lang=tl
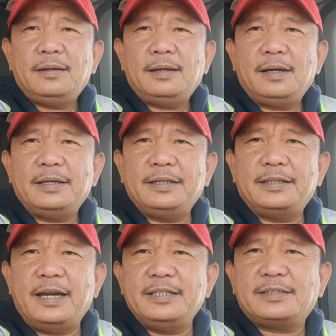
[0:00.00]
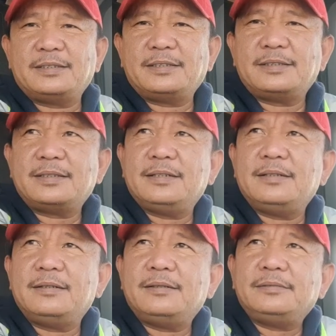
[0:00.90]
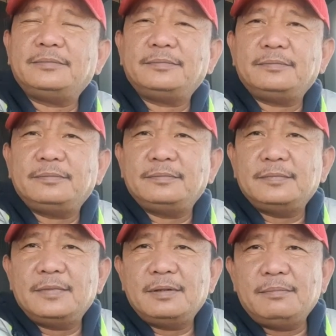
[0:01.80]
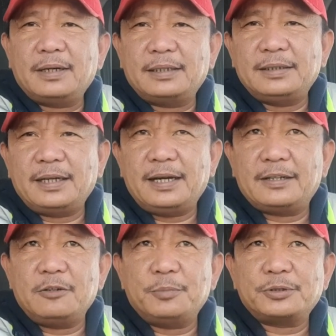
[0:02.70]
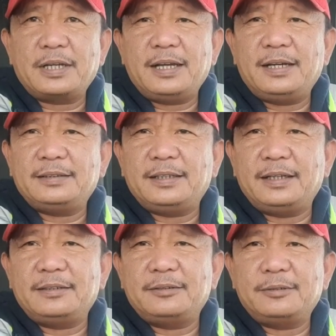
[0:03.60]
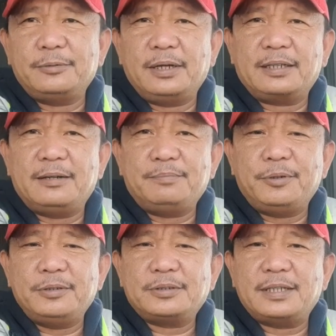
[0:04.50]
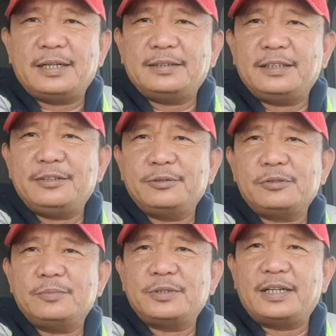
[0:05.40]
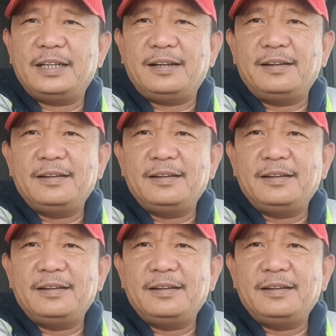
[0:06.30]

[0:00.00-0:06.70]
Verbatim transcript: Uh, hey guys, uh, magandang araw po sa lahat and uh, welcome po sa ating YouTube channel.